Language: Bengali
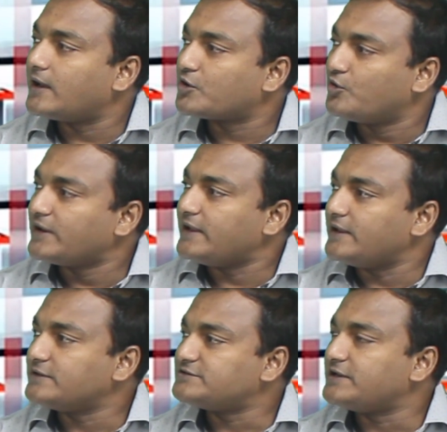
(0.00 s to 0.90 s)
ঘোরে
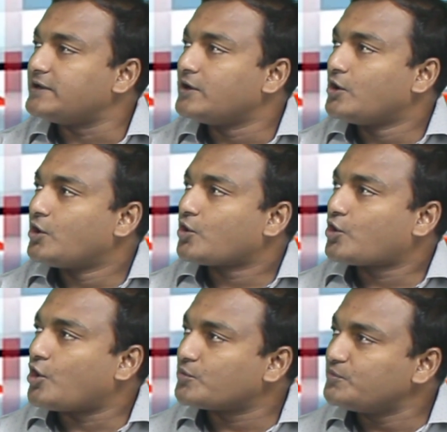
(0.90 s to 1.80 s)
যে
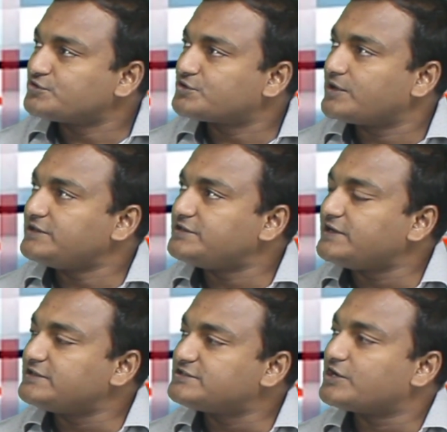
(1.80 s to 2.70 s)
কর্মস্থলে
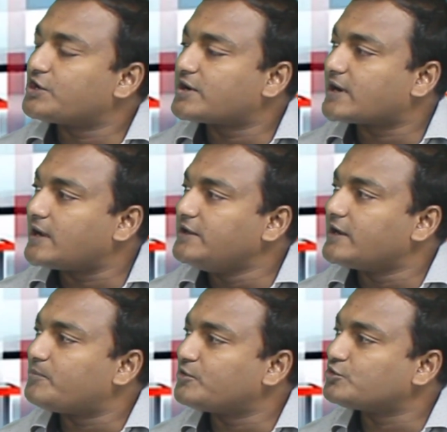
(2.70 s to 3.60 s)
চিকিৎসকরা
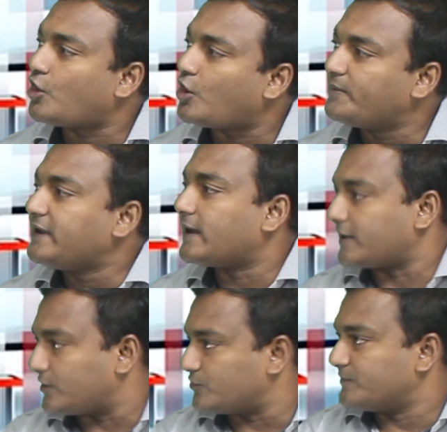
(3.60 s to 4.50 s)
নিরাপদ হবে না
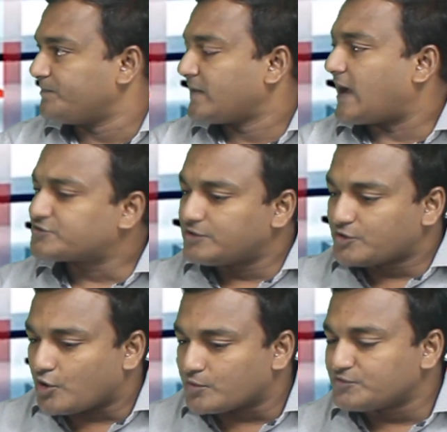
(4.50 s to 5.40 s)
কেন আসলে
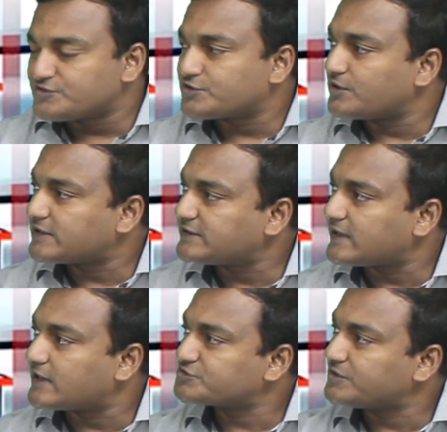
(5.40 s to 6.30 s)
কর্মস্থলটা
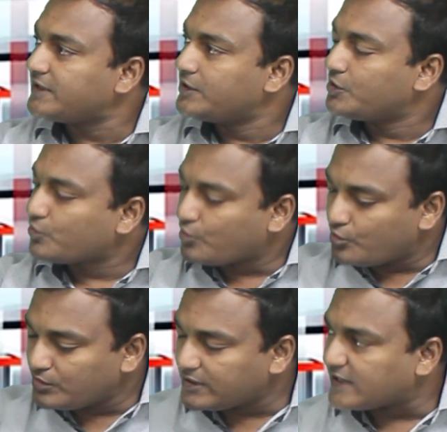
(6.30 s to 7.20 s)
তার আসলে
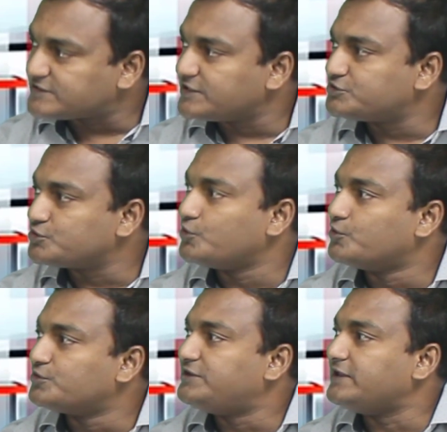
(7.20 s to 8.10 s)
কোন কাজের
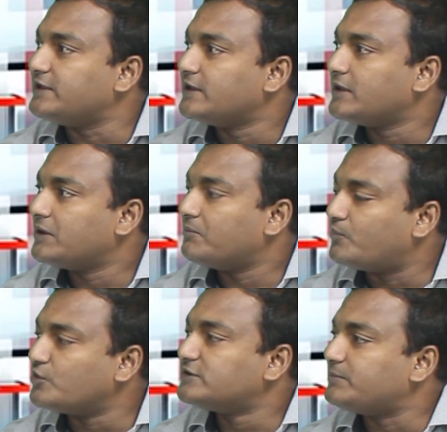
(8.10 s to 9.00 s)
চৌহুর্তি
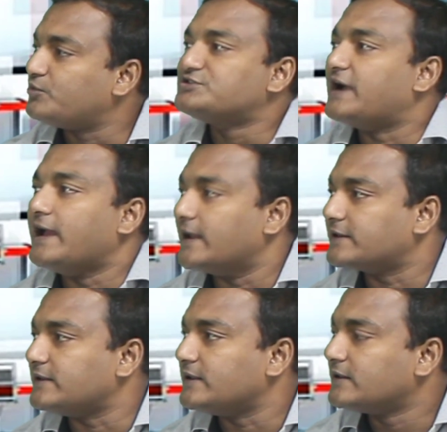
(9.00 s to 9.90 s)
বলতে বোঝায় আর
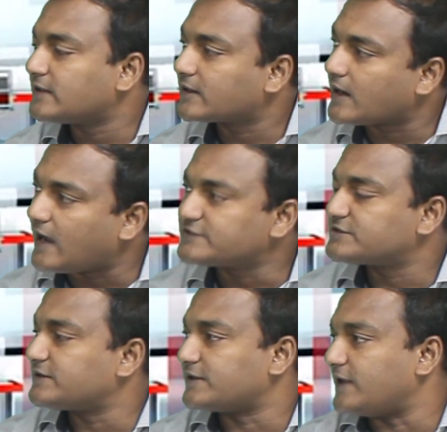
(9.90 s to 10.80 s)
কি তার
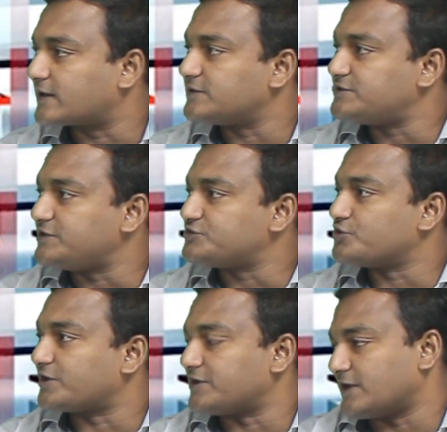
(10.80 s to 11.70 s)
কাজটা কি একটা
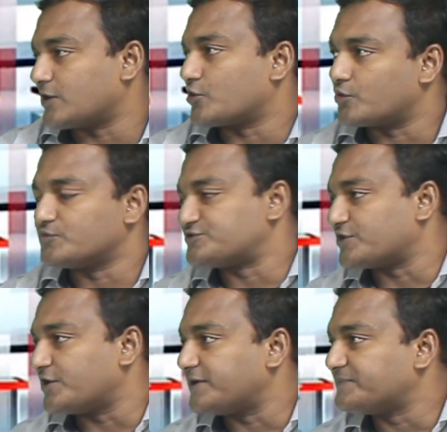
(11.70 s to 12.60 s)
চিকিৎসকের তার কর্মস্থলে